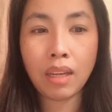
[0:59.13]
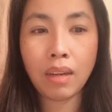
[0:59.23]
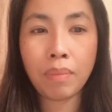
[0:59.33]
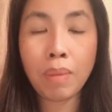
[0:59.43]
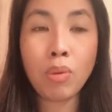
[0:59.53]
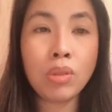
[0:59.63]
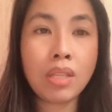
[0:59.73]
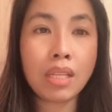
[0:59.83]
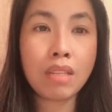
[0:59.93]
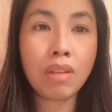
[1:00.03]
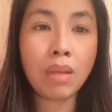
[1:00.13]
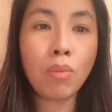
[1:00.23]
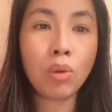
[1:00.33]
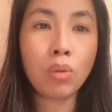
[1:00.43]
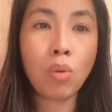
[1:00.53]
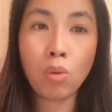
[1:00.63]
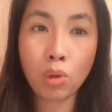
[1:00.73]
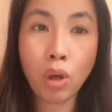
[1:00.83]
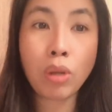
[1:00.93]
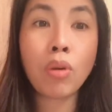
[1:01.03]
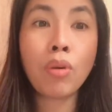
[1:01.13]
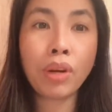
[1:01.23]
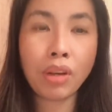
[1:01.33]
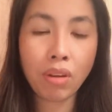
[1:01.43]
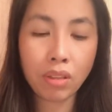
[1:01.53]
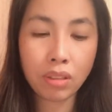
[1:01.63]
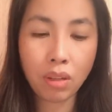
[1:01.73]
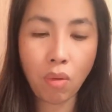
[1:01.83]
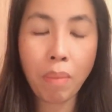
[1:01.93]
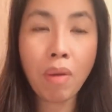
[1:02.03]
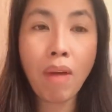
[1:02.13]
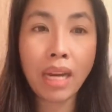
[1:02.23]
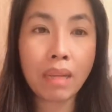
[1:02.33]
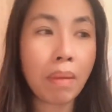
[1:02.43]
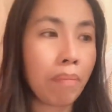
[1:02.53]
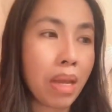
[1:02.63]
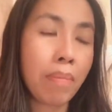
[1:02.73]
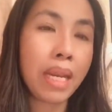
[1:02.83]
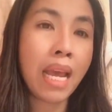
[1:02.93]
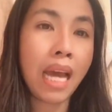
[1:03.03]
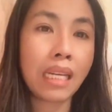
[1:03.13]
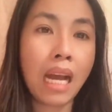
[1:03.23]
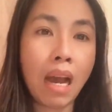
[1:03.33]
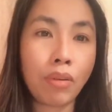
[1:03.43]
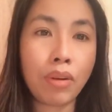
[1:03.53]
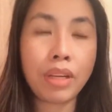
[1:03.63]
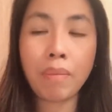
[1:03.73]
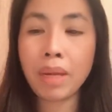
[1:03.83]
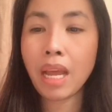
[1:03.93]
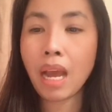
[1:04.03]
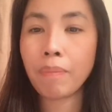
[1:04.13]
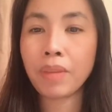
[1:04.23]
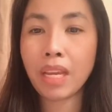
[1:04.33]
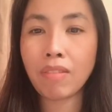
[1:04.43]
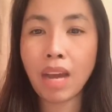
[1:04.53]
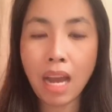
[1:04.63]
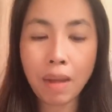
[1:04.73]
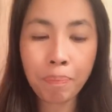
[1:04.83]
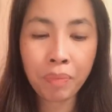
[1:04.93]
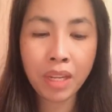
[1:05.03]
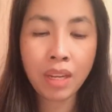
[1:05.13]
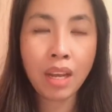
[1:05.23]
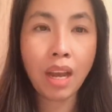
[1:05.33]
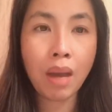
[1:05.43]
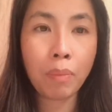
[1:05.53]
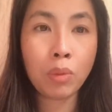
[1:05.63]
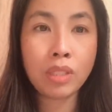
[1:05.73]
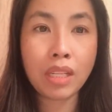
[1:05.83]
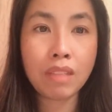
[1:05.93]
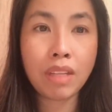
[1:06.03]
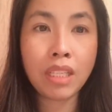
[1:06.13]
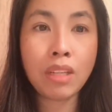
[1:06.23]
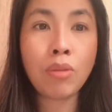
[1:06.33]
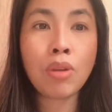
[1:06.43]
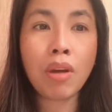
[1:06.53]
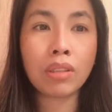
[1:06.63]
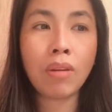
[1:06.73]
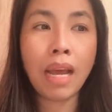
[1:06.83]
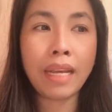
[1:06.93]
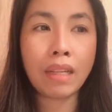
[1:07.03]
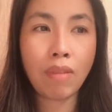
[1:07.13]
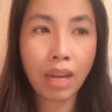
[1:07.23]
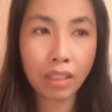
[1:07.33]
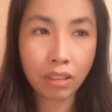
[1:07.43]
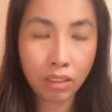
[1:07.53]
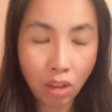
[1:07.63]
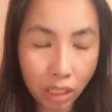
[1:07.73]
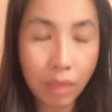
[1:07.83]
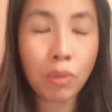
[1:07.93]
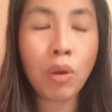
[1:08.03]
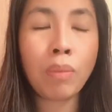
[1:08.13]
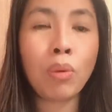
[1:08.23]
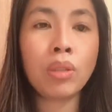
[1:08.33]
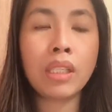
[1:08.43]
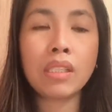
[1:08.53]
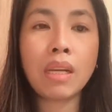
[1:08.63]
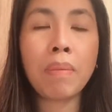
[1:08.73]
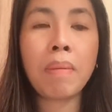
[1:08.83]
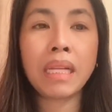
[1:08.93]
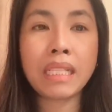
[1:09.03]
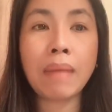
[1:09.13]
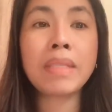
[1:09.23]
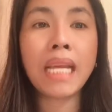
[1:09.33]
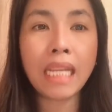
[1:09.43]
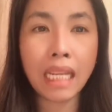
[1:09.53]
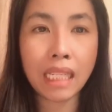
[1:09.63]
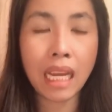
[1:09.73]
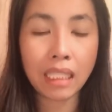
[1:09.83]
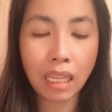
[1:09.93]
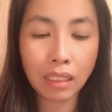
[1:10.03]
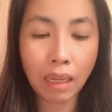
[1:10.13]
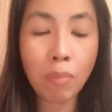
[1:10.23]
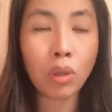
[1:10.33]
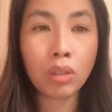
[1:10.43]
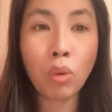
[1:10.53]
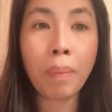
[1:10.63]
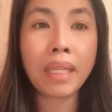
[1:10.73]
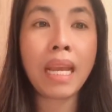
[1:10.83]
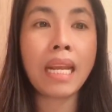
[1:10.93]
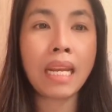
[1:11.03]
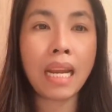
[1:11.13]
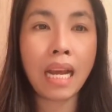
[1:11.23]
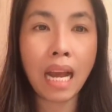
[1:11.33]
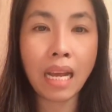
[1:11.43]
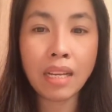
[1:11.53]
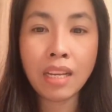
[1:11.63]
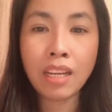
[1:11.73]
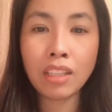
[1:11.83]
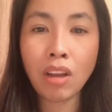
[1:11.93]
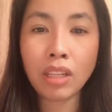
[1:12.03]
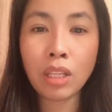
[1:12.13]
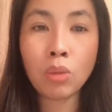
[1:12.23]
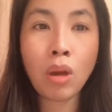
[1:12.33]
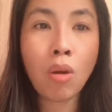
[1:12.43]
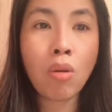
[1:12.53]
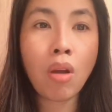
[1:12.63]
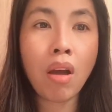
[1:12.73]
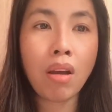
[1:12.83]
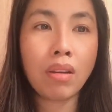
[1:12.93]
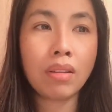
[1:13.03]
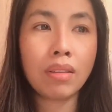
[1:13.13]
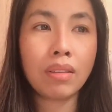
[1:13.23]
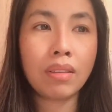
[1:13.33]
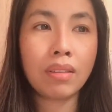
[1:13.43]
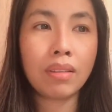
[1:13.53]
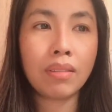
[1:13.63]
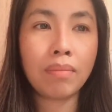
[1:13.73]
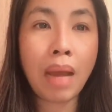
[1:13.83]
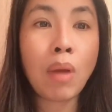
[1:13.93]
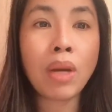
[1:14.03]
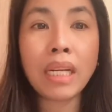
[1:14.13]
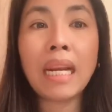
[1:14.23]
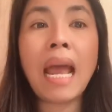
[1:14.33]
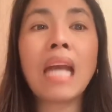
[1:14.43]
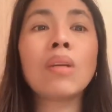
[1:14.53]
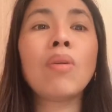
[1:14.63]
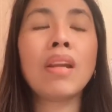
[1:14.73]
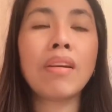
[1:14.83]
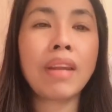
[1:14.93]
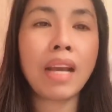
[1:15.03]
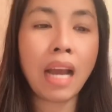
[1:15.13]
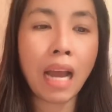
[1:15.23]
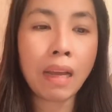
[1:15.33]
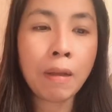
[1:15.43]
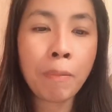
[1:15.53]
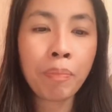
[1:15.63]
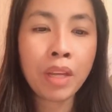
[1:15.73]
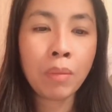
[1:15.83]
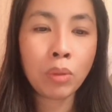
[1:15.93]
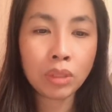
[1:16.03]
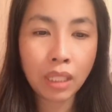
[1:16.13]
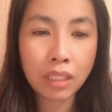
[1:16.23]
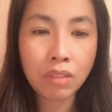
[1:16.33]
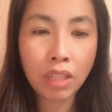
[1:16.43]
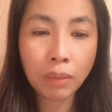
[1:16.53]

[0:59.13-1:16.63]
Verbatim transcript: มีผู้เสียชีวิตทั้งหมด 600 กว่า คนเนาะ แต่ว่าเมื่อวานนี้แม่มยังไม่ได้อ่านข่าวเนาะ ยังไม่อัปเดตว่าผู้เสียชีวิตที่ดูยอกเท่าไหร่ แต่ว่ายอดจำนวนผู้ติดเชื้อประมาณ 3 0 0 0 0 0เอ็ดทั้งทั้งหมดทั่วประเทศเนี่ยนะคะ ตอนนี้ทั่วโลกก็มากกว่า 1 ล้านคนแล้วนะคะ ผู้เสียชีวิต